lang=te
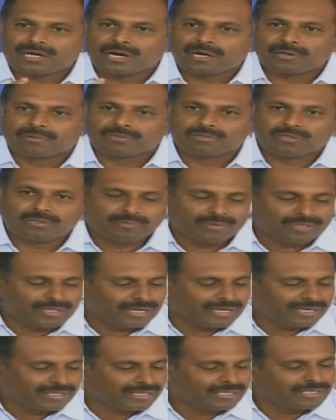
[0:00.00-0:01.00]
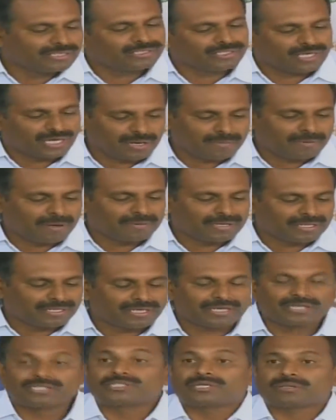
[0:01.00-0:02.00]
కరువుతో మొదలైంది శరామామలు
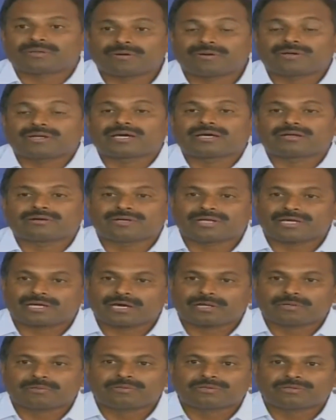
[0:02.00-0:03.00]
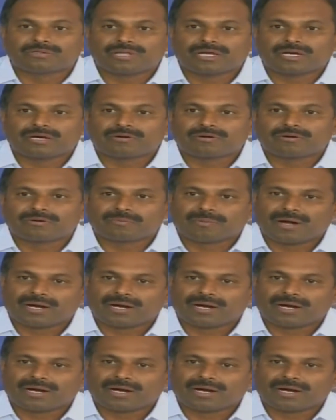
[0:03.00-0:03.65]
ఎందుకంటే చంద్రబాబు గారు ఉంటే కరువు ఉంటుంది అన్నటువంటి